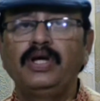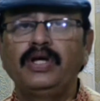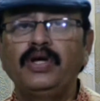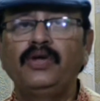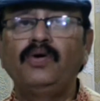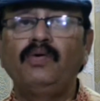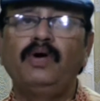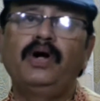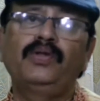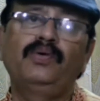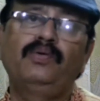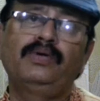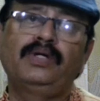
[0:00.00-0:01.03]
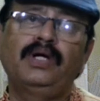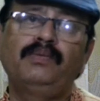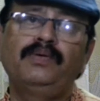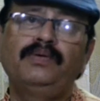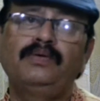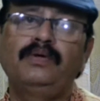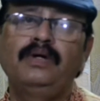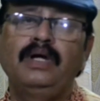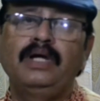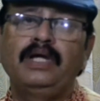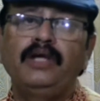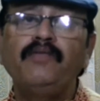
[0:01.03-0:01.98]
ఎన్నో వాడుతూ ఉంటాము
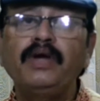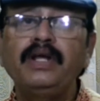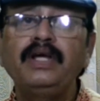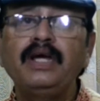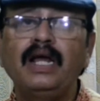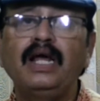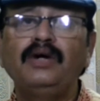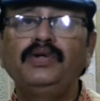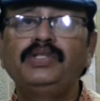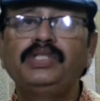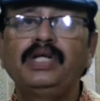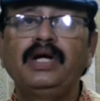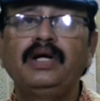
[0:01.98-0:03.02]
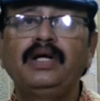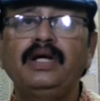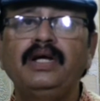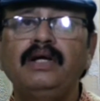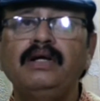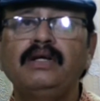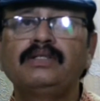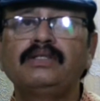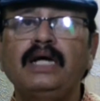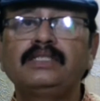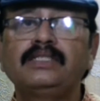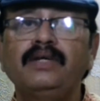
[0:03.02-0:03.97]
ఇవన్నీ ఎలా వచ్చాయంటే
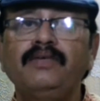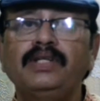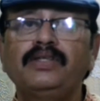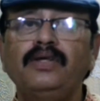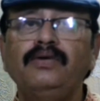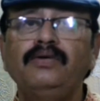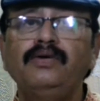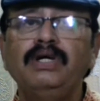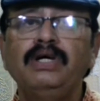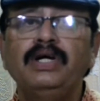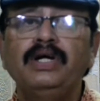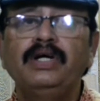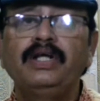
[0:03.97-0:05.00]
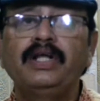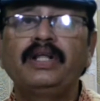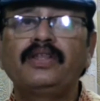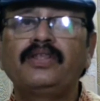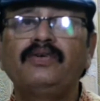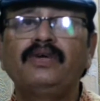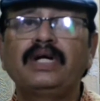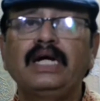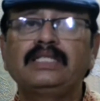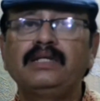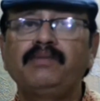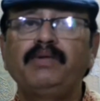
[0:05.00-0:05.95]
శాస్త్రవేత్తలు నిరంతరం
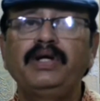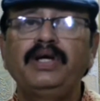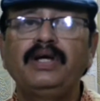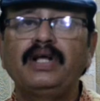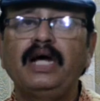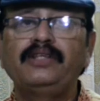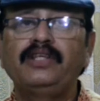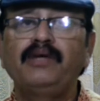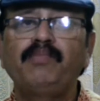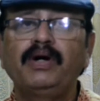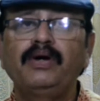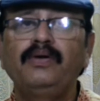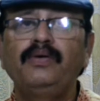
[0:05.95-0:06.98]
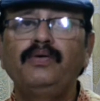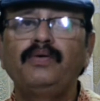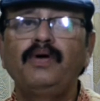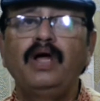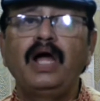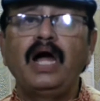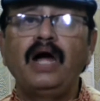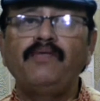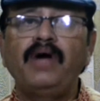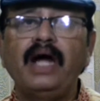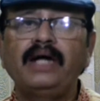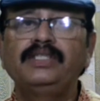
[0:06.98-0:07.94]
కష్టపడి రాత్రి పగలు ఆ
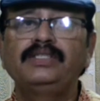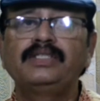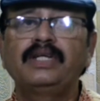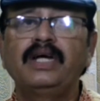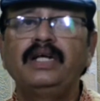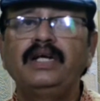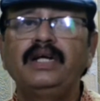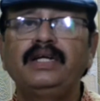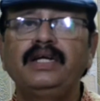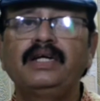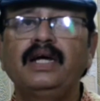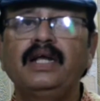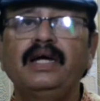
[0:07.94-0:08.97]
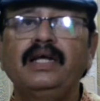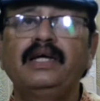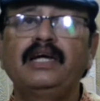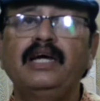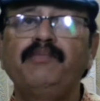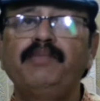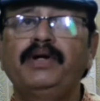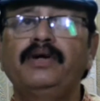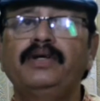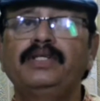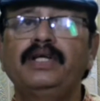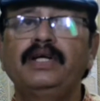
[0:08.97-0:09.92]
వ్యాక్సిన్స్ కానీ టీకాలు కానీ
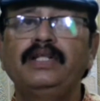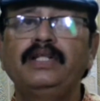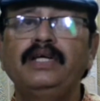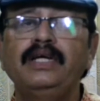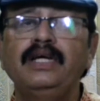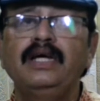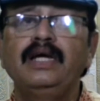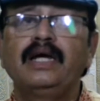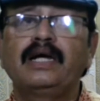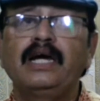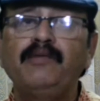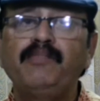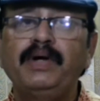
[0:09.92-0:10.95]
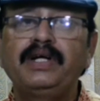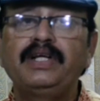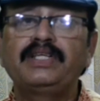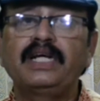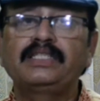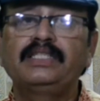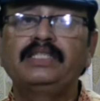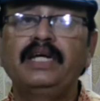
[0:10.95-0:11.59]
కనిపెట్టడం జరిగింది కనిపెట్టి సక్సెస్